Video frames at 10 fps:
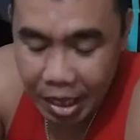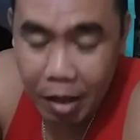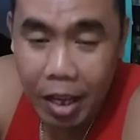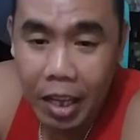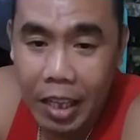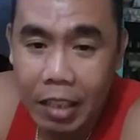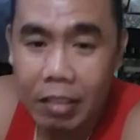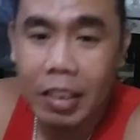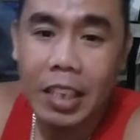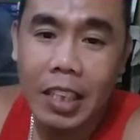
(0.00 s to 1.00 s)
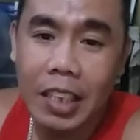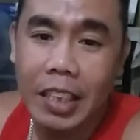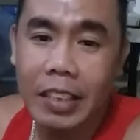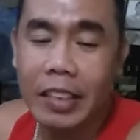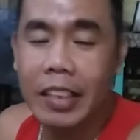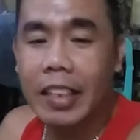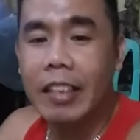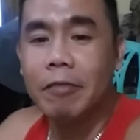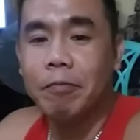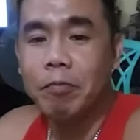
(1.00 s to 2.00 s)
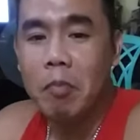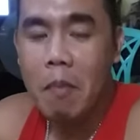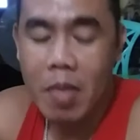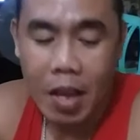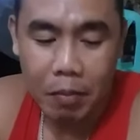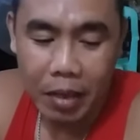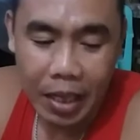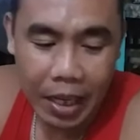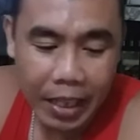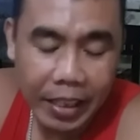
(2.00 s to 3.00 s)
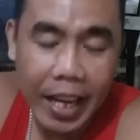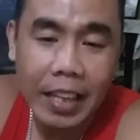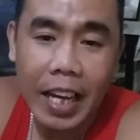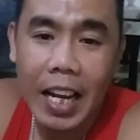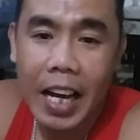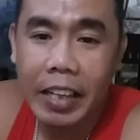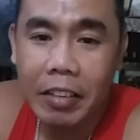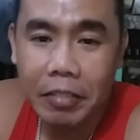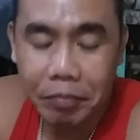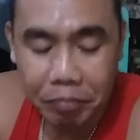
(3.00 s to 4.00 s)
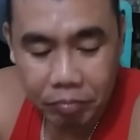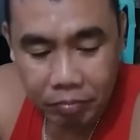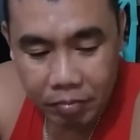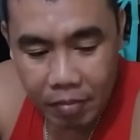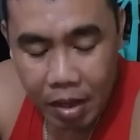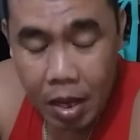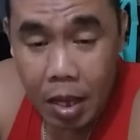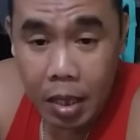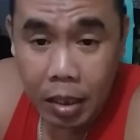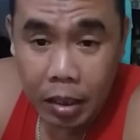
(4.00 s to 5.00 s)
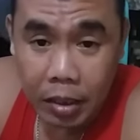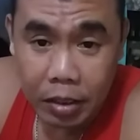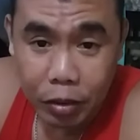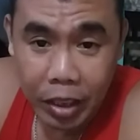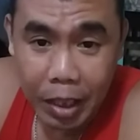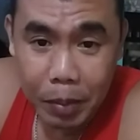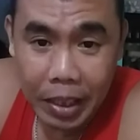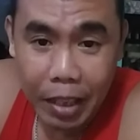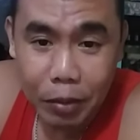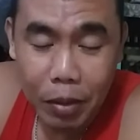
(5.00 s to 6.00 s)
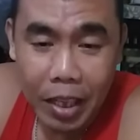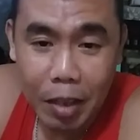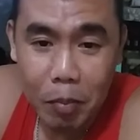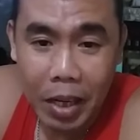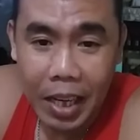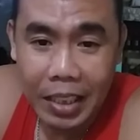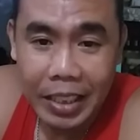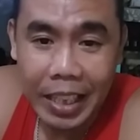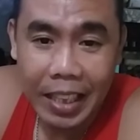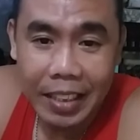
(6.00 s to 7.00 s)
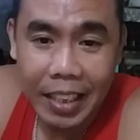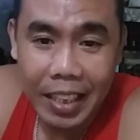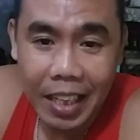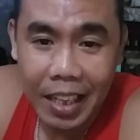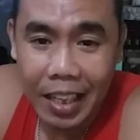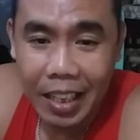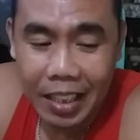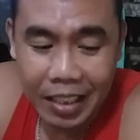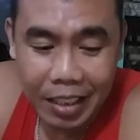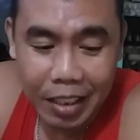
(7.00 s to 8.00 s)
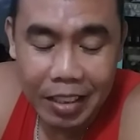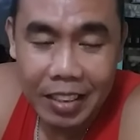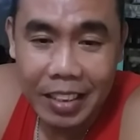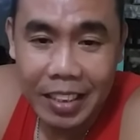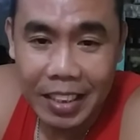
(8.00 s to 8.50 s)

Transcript: basta ano, uh, kakantay-antay lang kayo. So, hindi naman tayo tulad ng mga sikat dyan na uh,